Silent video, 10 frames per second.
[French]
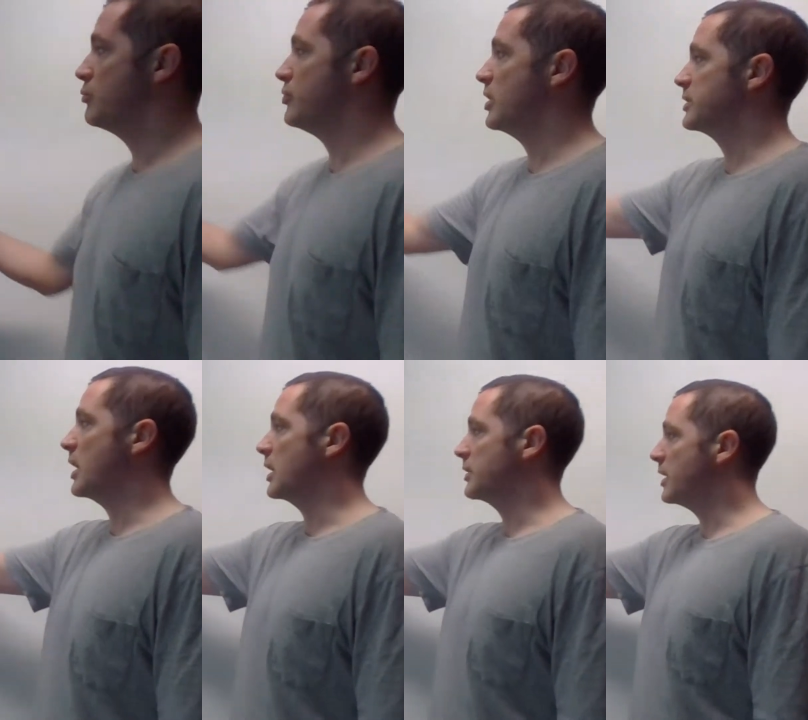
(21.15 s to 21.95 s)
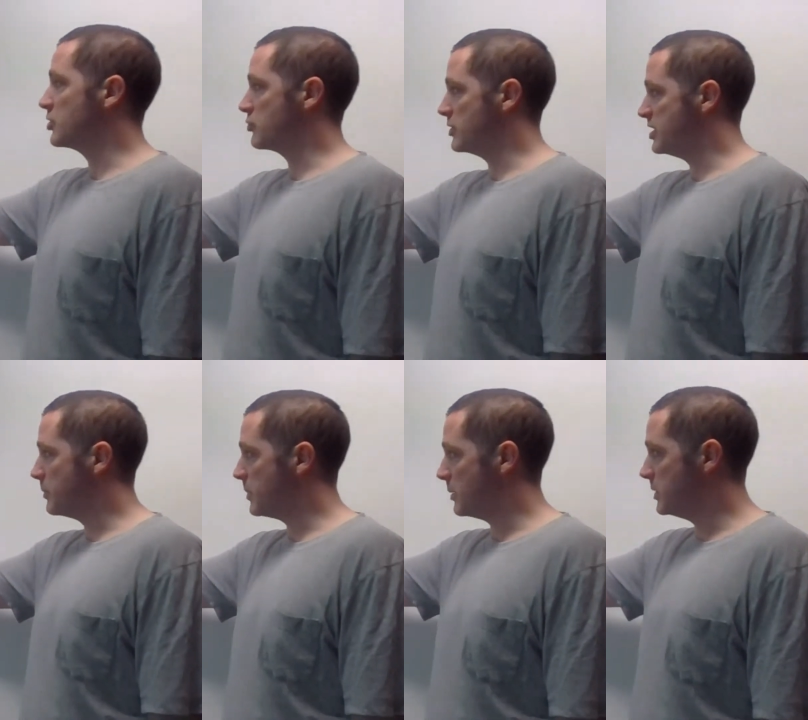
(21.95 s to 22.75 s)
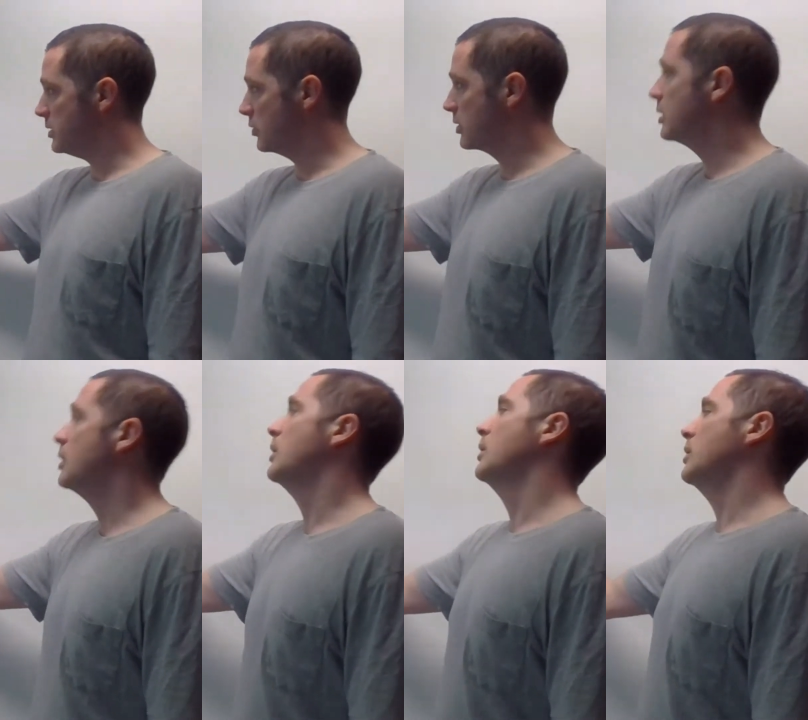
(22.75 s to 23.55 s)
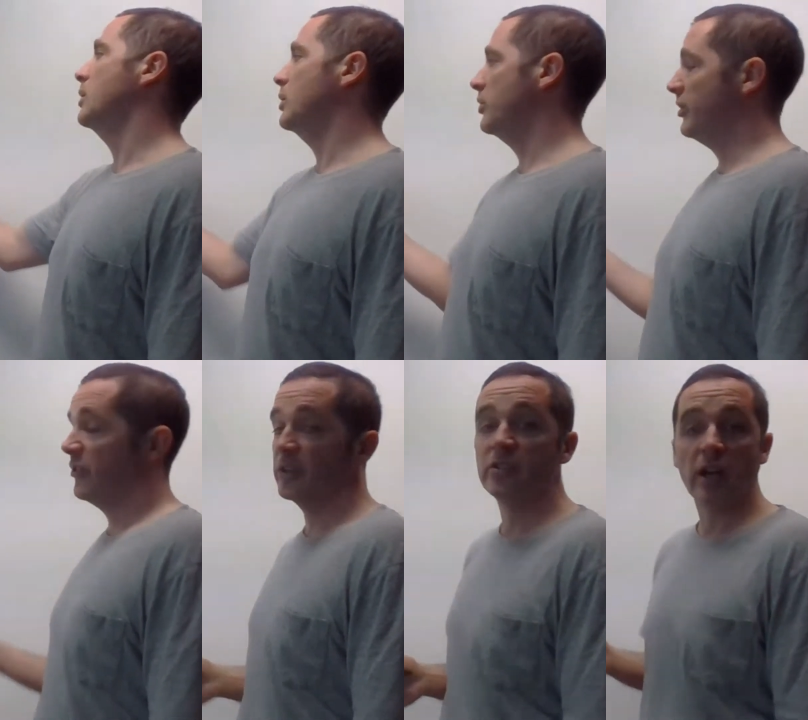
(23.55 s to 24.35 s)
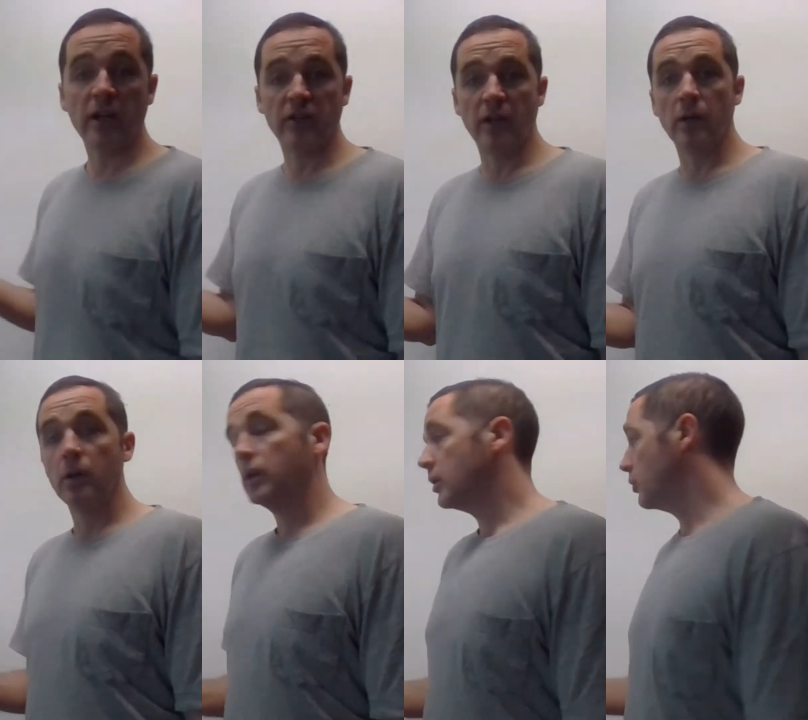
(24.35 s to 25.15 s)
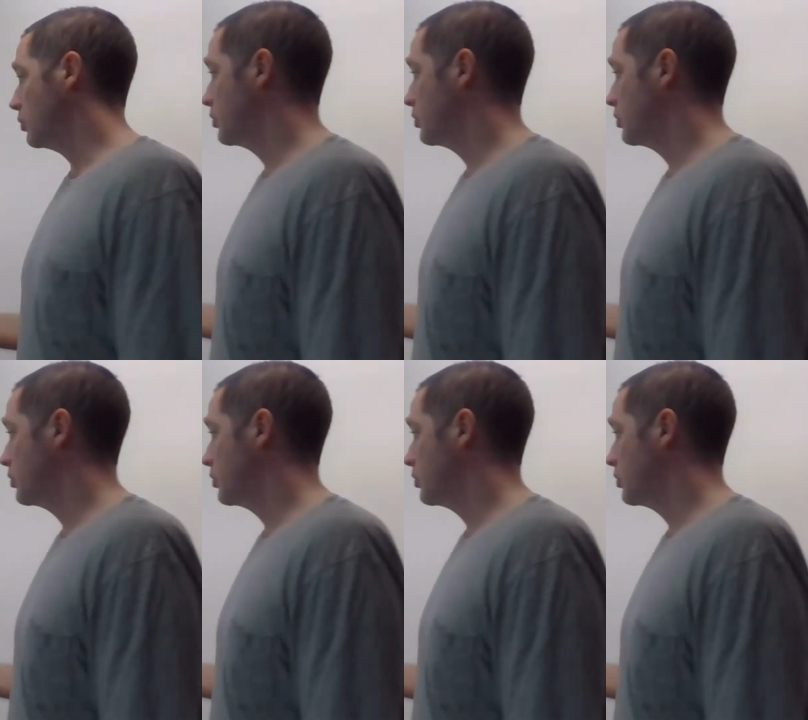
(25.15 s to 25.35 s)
puis un caractère à choisir parmi donc, euh, ces cinq caractères. Bah,